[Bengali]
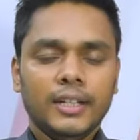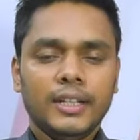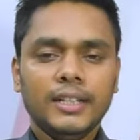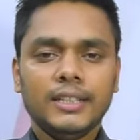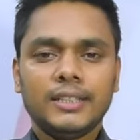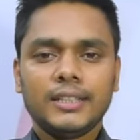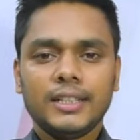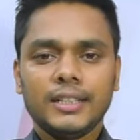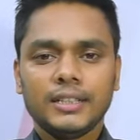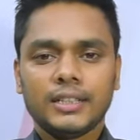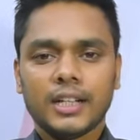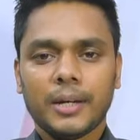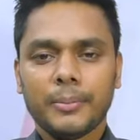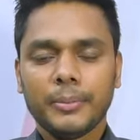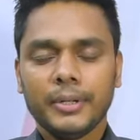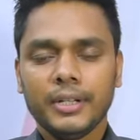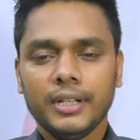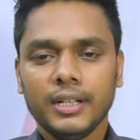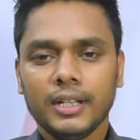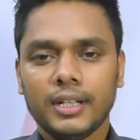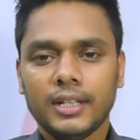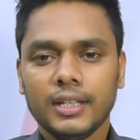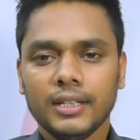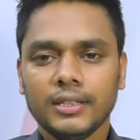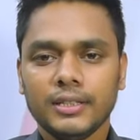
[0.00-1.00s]
ঈদকে সামনে
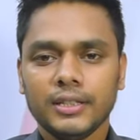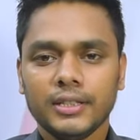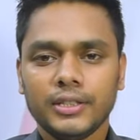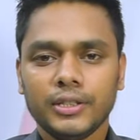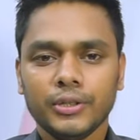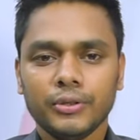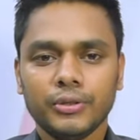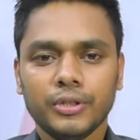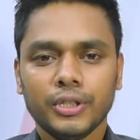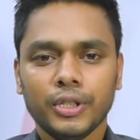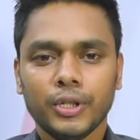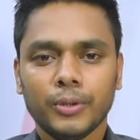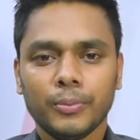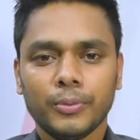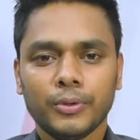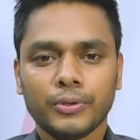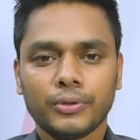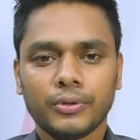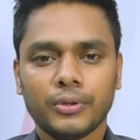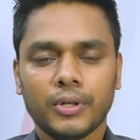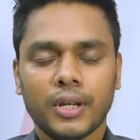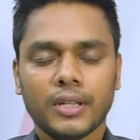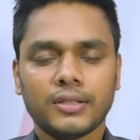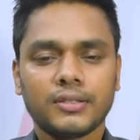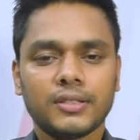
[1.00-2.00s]
রেখে দ্বিতীয় দিনের মতো
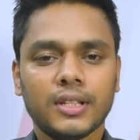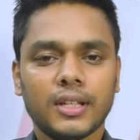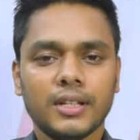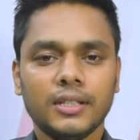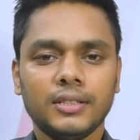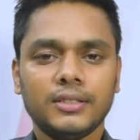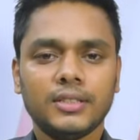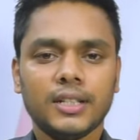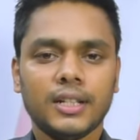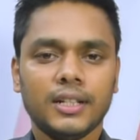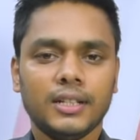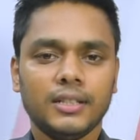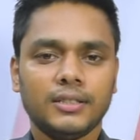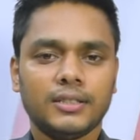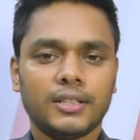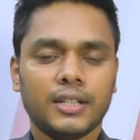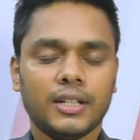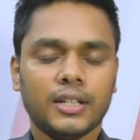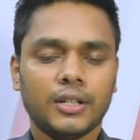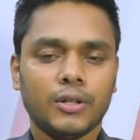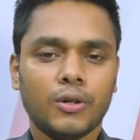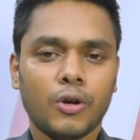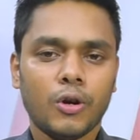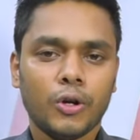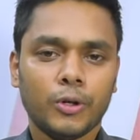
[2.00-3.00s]
রাজধানী ছেড়েছে
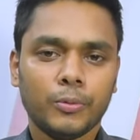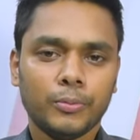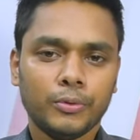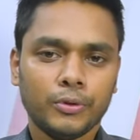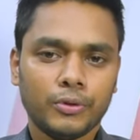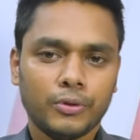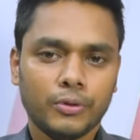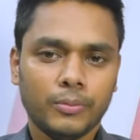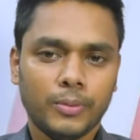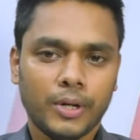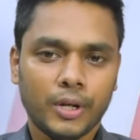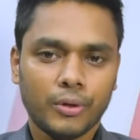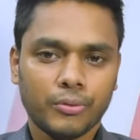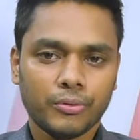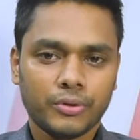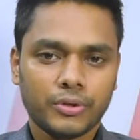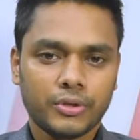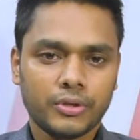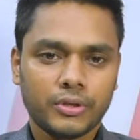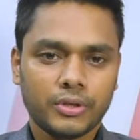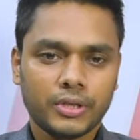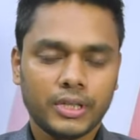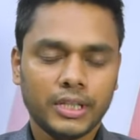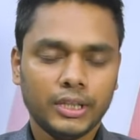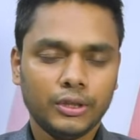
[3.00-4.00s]
ঘরমুখ মানুষ
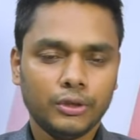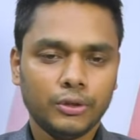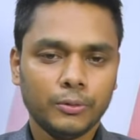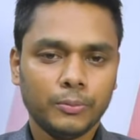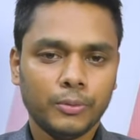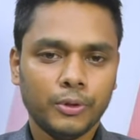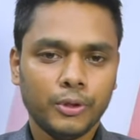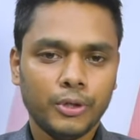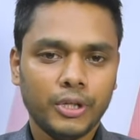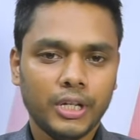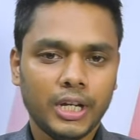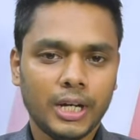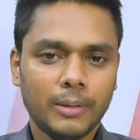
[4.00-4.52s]
কিন্তু বৈরী